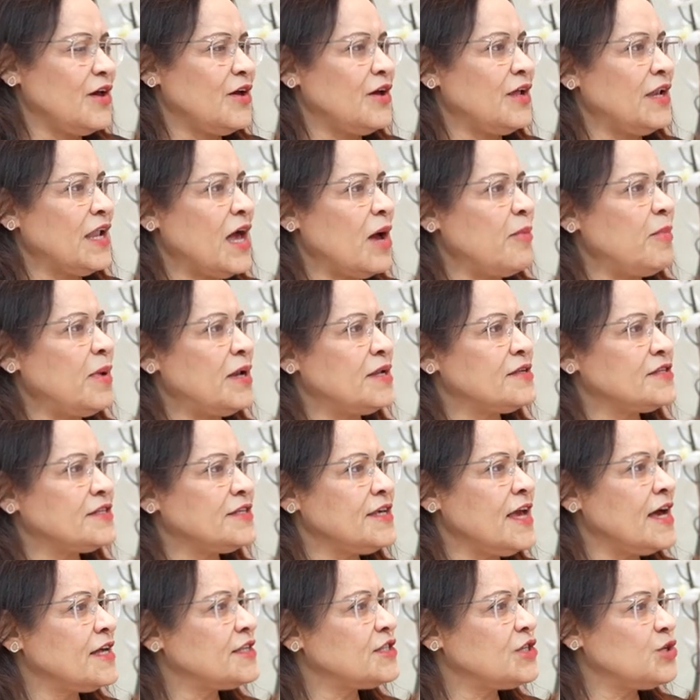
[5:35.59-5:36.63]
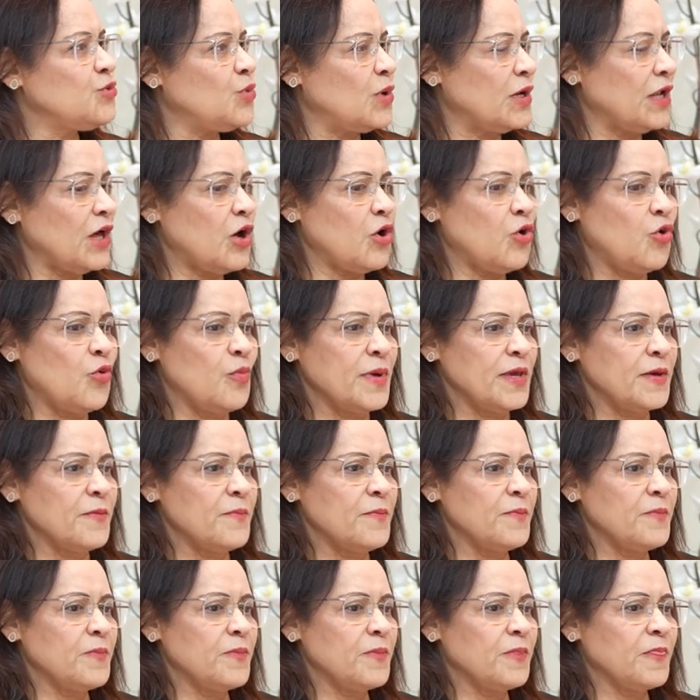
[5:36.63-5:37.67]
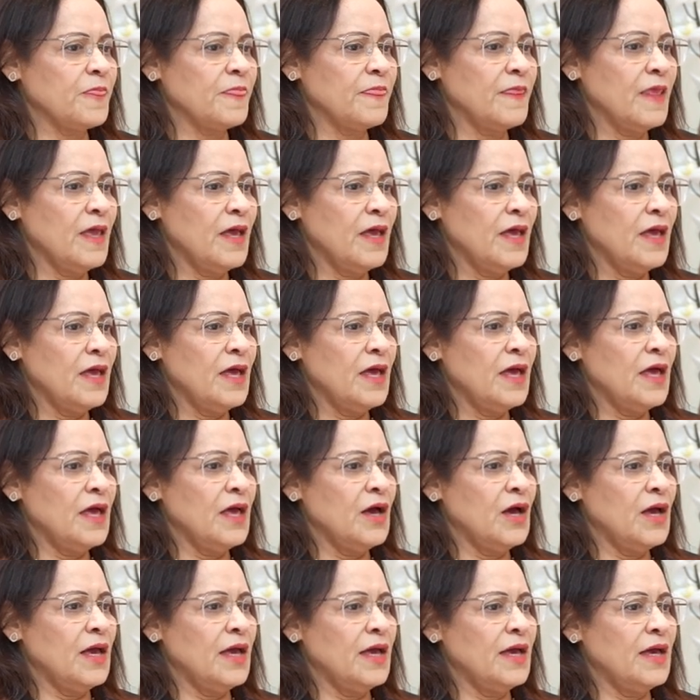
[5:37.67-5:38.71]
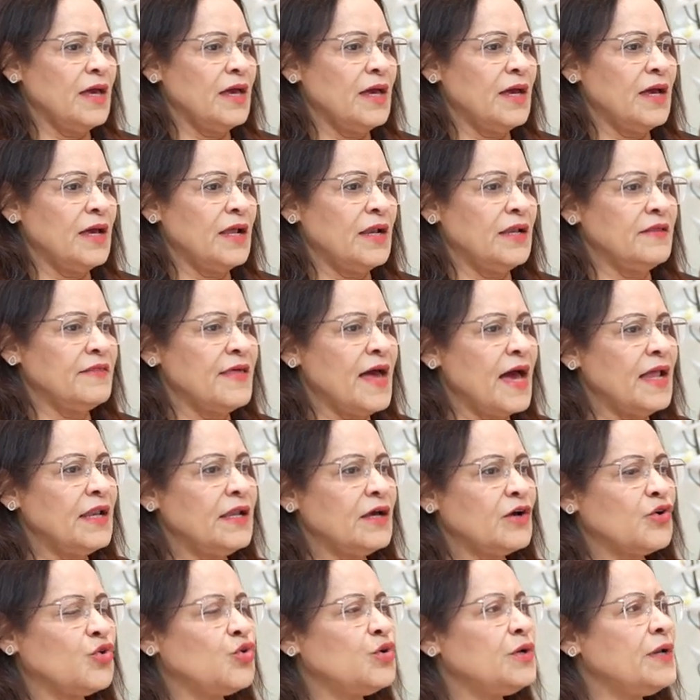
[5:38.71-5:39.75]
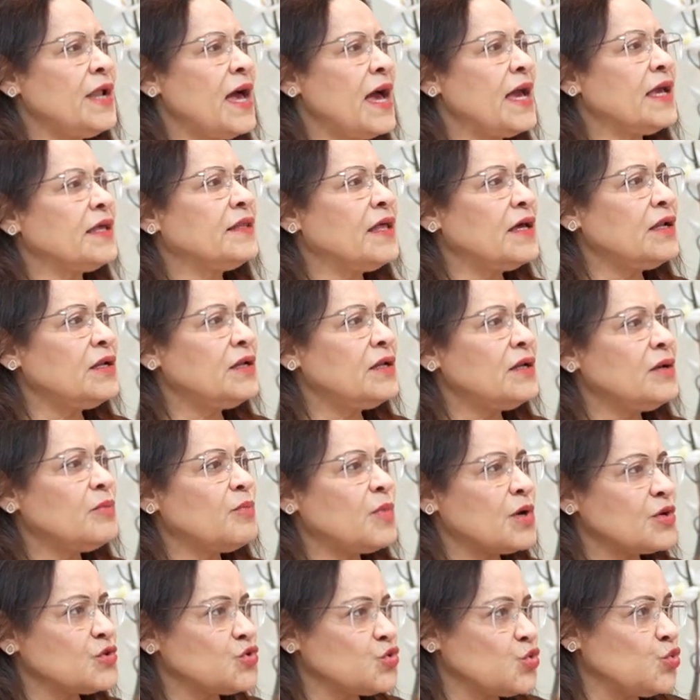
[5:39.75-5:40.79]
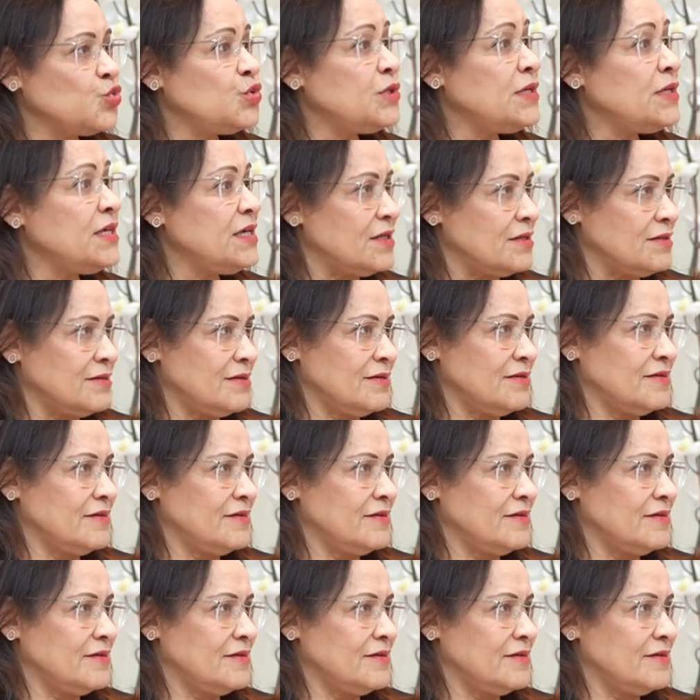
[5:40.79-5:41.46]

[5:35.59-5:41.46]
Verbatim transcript: العمل السياسي والقومي آه لذلك كنا أيضا مرصودين